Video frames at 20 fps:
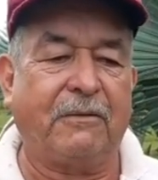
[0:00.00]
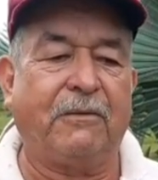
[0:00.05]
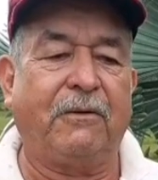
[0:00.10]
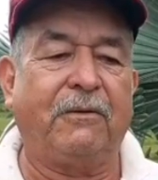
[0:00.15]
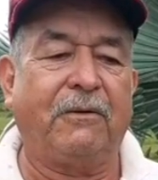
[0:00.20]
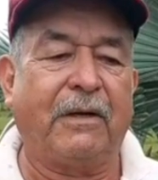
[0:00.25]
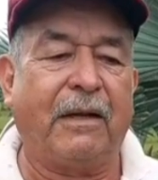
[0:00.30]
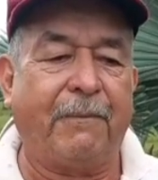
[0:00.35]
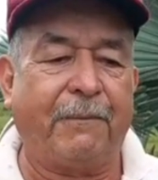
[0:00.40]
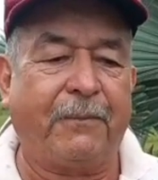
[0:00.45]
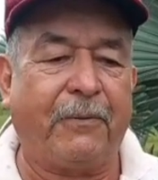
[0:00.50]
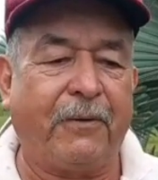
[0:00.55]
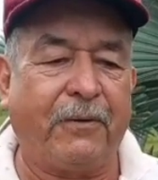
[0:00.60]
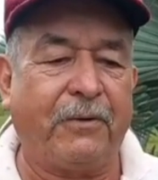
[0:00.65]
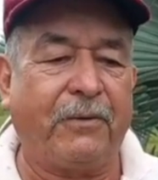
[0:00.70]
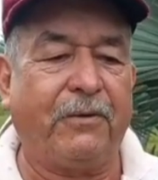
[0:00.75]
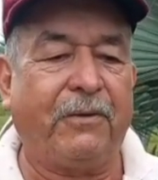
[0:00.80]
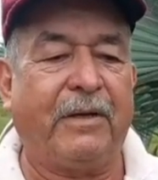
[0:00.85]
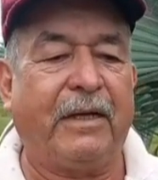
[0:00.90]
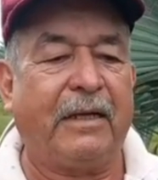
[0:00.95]
con
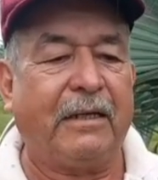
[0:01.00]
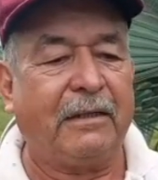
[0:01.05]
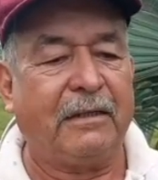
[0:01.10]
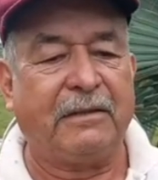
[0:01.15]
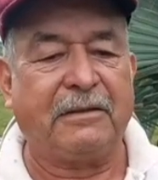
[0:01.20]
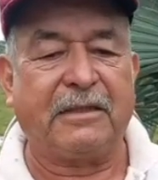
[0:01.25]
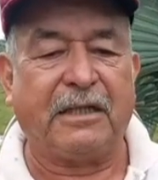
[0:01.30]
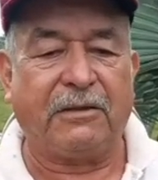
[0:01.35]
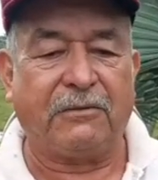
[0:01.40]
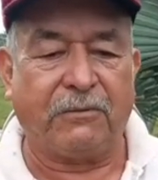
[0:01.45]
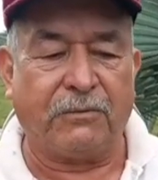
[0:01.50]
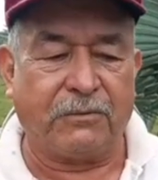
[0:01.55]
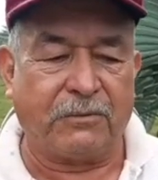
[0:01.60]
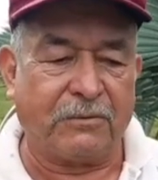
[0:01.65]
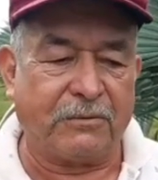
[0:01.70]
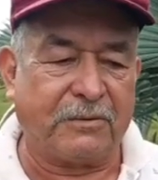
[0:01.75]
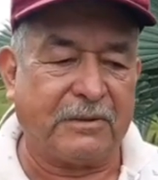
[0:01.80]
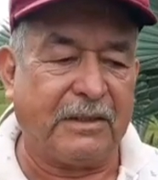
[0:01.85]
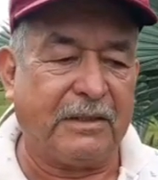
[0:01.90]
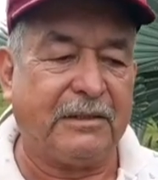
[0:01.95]
apoyo del
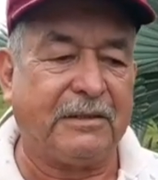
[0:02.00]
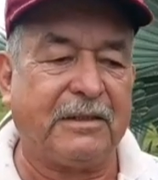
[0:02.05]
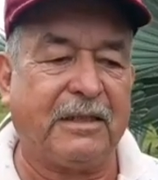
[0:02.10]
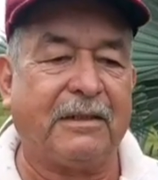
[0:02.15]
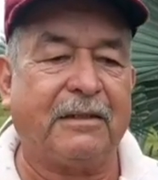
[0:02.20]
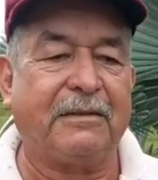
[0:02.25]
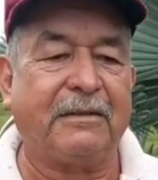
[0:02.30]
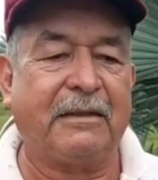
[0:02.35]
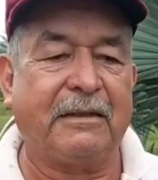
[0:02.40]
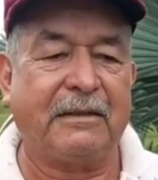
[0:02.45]
Instituto Chinche.